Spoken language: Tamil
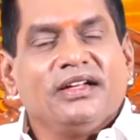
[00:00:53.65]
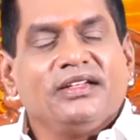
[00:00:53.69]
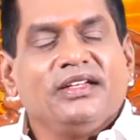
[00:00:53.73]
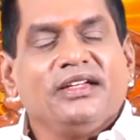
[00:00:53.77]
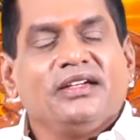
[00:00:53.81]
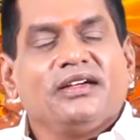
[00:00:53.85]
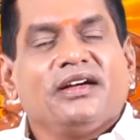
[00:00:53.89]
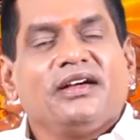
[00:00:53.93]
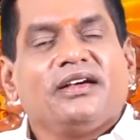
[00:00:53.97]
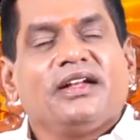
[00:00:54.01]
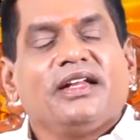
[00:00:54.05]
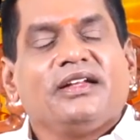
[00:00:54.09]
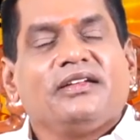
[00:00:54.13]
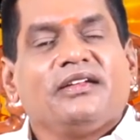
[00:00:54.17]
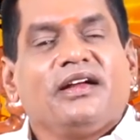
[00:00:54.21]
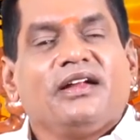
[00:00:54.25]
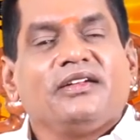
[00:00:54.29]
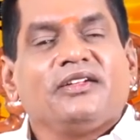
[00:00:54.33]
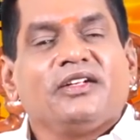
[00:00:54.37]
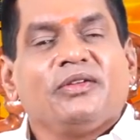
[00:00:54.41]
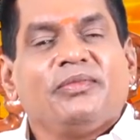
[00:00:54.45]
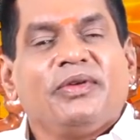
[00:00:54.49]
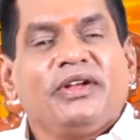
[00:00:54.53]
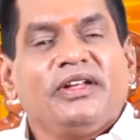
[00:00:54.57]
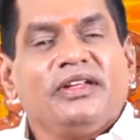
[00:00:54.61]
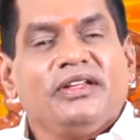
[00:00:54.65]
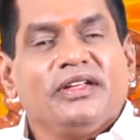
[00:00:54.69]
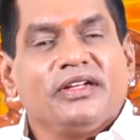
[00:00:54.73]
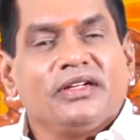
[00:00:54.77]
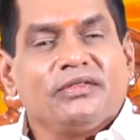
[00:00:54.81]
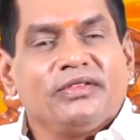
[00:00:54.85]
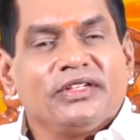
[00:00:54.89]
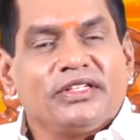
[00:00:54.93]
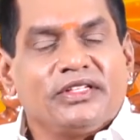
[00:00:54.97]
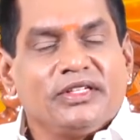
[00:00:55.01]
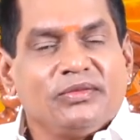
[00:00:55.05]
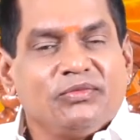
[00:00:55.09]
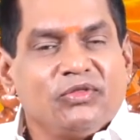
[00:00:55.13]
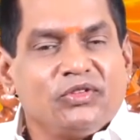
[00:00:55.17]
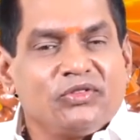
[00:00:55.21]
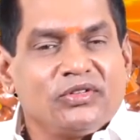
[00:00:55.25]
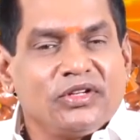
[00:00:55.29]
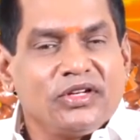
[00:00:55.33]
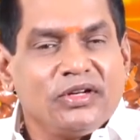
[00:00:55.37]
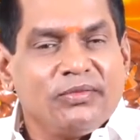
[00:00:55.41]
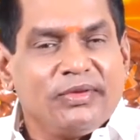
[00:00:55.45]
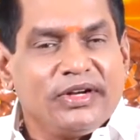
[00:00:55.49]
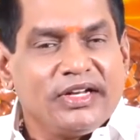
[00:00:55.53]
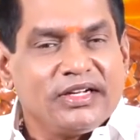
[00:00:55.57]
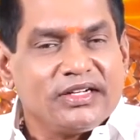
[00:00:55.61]
அதிகாலை நான்கு மணி இருபத்தி
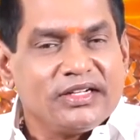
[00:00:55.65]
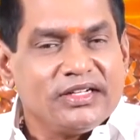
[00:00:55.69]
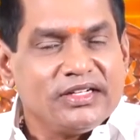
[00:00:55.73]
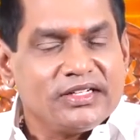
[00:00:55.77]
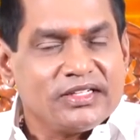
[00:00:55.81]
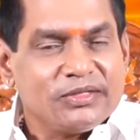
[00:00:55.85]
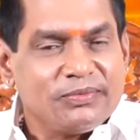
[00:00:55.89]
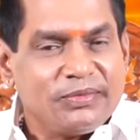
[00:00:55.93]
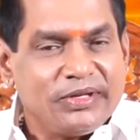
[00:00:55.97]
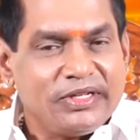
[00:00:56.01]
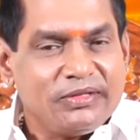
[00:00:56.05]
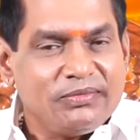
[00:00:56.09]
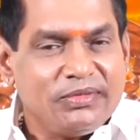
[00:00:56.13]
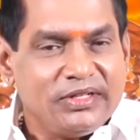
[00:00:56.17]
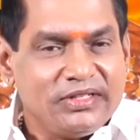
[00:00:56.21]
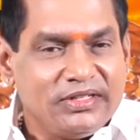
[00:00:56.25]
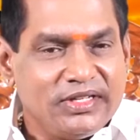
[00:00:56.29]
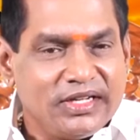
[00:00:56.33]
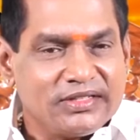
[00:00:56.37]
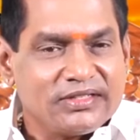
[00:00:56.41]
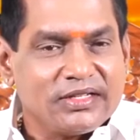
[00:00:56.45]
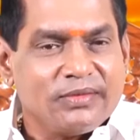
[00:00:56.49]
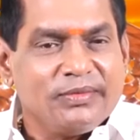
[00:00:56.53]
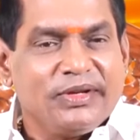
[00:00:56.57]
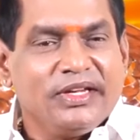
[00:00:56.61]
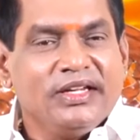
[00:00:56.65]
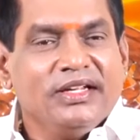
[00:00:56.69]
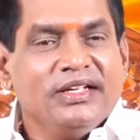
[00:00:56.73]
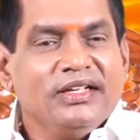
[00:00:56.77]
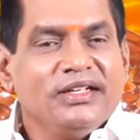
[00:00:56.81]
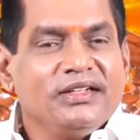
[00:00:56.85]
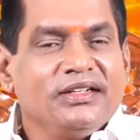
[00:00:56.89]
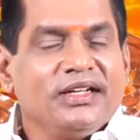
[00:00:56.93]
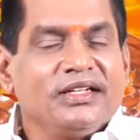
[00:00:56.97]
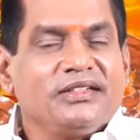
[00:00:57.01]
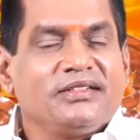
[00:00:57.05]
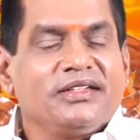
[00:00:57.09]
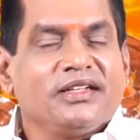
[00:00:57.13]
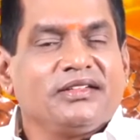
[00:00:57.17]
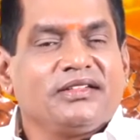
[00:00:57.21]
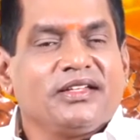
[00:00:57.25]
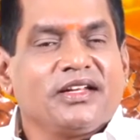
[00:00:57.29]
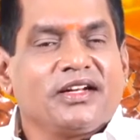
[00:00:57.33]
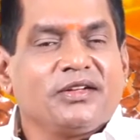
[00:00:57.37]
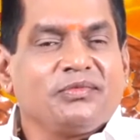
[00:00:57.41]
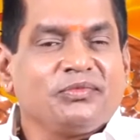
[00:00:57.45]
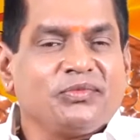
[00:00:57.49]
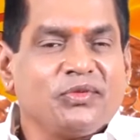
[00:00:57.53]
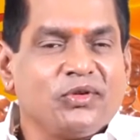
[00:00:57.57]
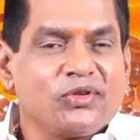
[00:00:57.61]
மூன்று நிமிடங்களுக்கு பின்பு தசமி
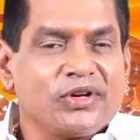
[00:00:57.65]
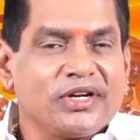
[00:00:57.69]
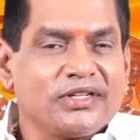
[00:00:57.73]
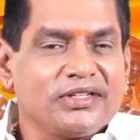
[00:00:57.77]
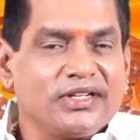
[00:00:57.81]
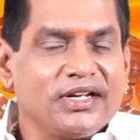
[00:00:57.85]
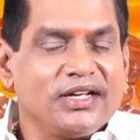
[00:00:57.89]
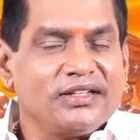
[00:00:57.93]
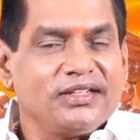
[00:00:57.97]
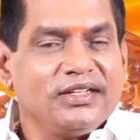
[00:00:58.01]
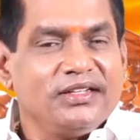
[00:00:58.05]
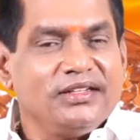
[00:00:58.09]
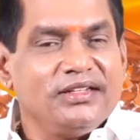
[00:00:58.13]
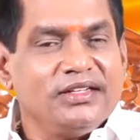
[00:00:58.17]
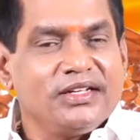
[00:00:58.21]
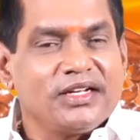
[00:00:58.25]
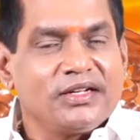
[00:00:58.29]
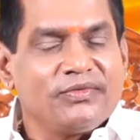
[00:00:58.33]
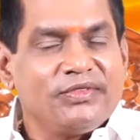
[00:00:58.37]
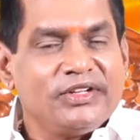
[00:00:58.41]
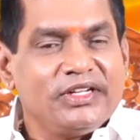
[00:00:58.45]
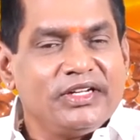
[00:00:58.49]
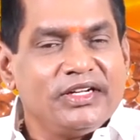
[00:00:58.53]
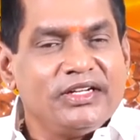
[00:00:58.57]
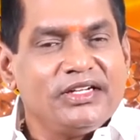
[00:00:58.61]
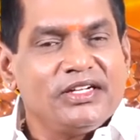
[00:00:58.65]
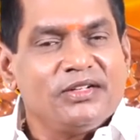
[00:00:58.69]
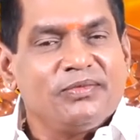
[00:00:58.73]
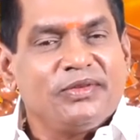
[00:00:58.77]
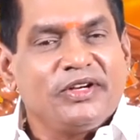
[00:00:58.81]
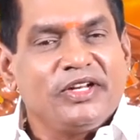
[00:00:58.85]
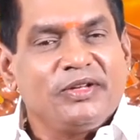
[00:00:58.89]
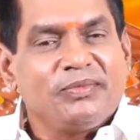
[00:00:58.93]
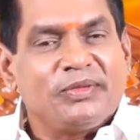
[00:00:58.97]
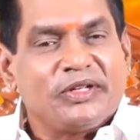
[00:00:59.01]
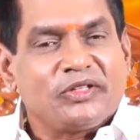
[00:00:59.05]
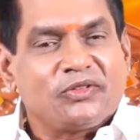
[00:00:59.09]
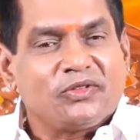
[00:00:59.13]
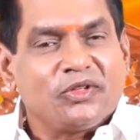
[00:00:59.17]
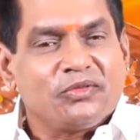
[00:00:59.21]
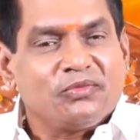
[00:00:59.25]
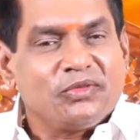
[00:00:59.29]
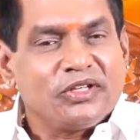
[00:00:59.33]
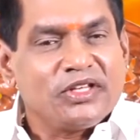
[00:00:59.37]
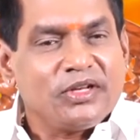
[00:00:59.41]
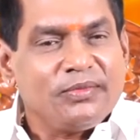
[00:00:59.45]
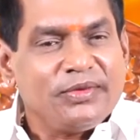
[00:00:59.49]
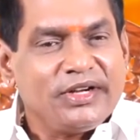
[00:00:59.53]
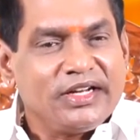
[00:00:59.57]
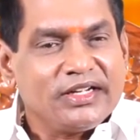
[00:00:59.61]
நட்சத்திரம் போரட்டாதி இரவு ஏழு மணி
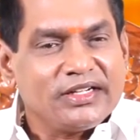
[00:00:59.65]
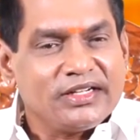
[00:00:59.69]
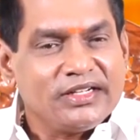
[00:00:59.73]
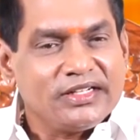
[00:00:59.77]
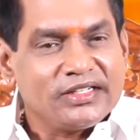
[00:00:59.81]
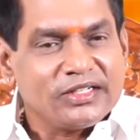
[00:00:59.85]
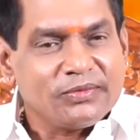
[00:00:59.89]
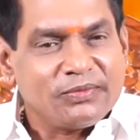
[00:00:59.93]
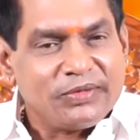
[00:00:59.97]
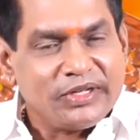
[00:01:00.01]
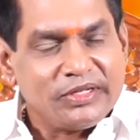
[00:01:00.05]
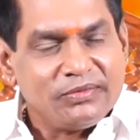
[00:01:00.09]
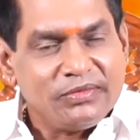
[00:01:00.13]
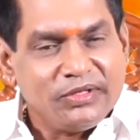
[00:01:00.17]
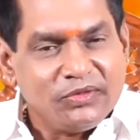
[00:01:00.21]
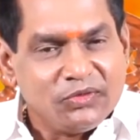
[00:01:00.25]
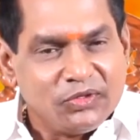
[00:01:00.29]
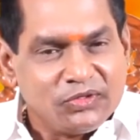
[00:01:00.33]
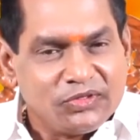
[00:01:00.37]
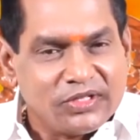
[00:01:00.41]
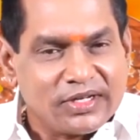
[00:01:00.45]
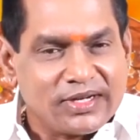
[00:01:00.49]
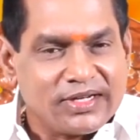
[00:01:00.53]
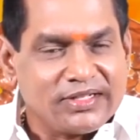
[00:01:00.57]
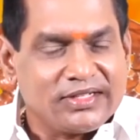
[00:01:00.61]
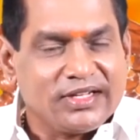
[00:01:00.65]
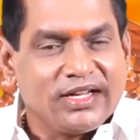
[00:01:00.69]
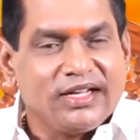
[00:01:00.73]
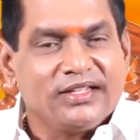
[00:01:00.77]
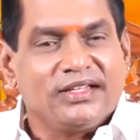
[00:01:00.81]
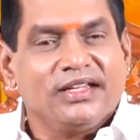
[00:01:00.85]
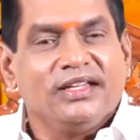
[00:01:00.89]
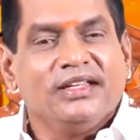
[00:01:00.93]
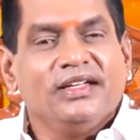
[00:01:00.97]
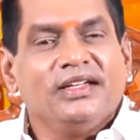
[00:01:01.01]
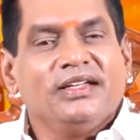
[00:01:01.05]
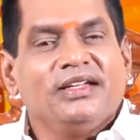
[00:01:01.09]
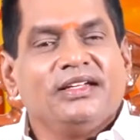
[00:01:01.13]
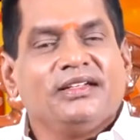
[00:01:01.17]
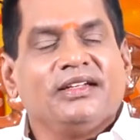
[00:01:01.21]
பத்தொன்பது நிமிடங்களுக்கு பின்பு உத்தரட்டாதி